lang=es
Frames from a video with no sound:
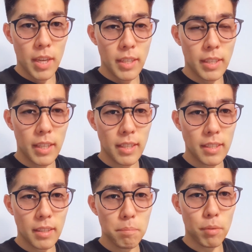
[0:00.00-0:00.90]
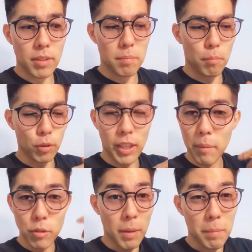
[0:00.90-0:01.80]
Y así pues
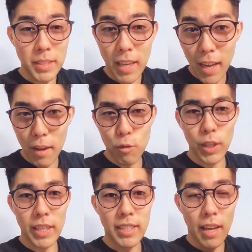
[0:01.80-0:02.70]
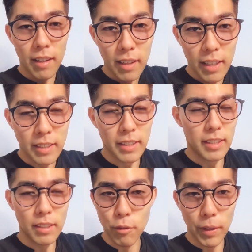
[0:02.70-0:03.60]
podríamos empezar una charla
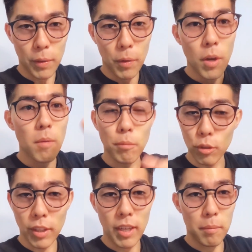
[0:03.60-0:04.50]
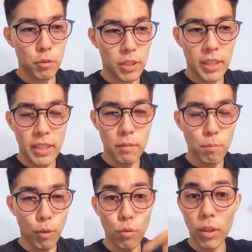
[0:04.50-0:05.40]
y luego podríamos ir
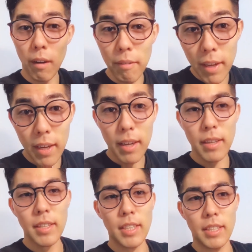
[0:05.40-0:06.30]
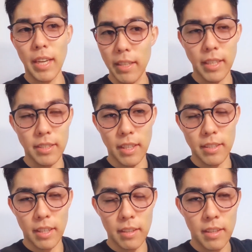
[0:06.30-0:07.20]
por un café y ya, ya, ya,
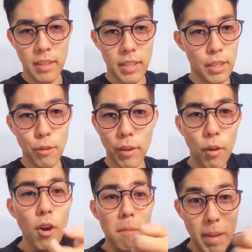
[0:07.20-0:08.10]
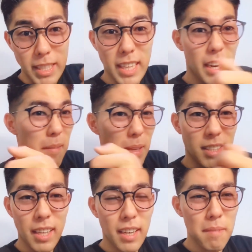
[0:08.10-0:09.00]
ya. Y luego mensaje,
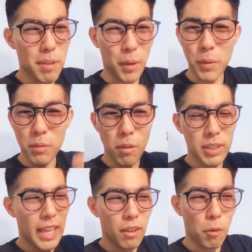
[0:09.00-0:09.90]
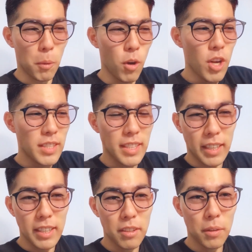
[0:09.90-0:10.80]
mensaje, pero no tan como
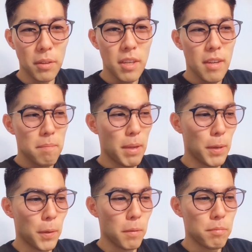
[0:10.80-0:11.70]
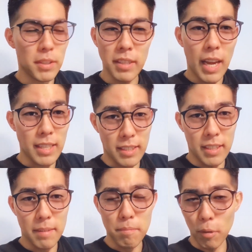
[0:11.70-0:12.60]
seguido, pero pues
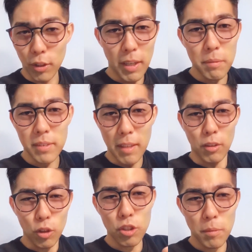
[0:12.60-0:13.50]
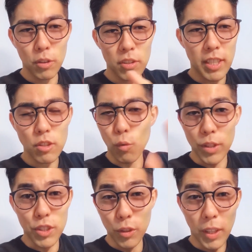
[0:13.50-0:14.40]
así. podrían de todos modos, es
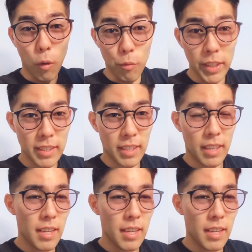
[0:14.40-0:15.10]
cuestión de confianza.